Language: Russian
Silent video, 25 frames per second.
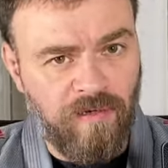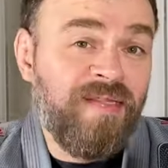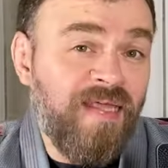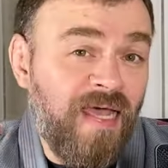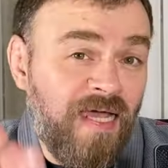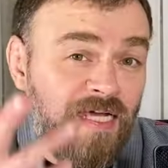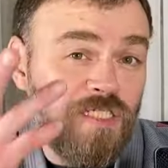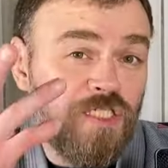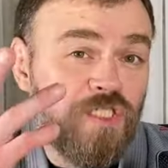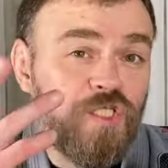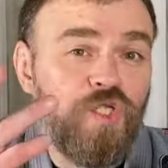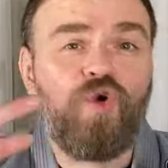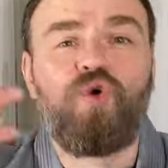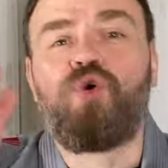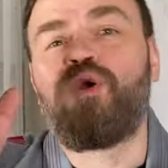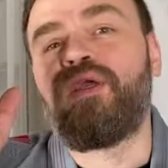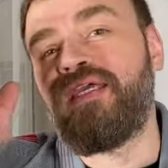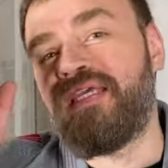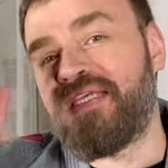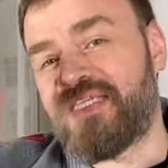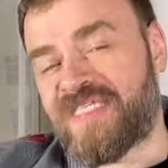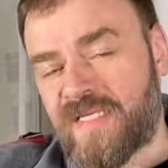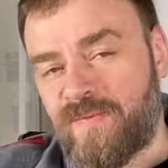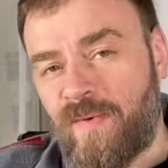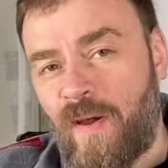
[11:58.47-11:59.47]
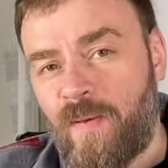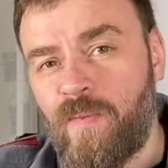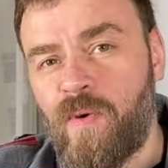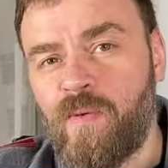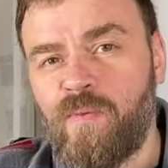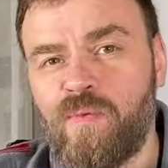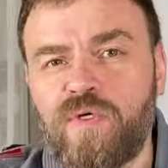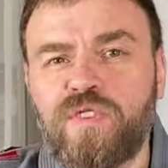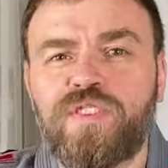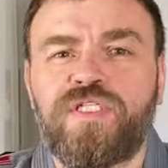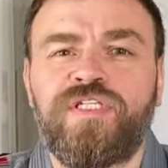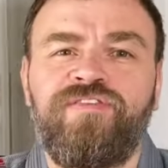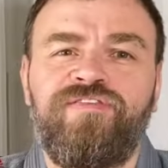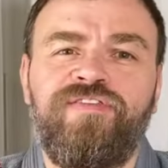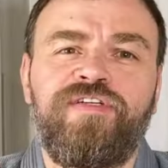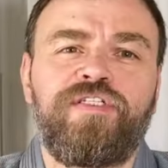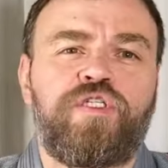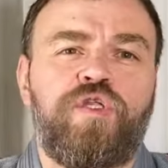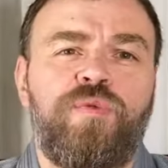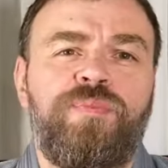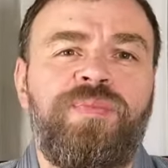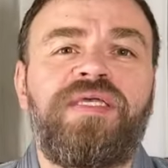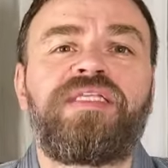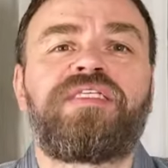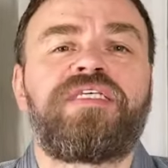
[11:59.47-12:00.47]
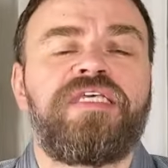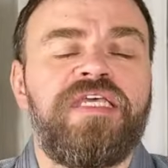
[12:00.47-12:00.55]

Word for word: так что и самому можно выступить,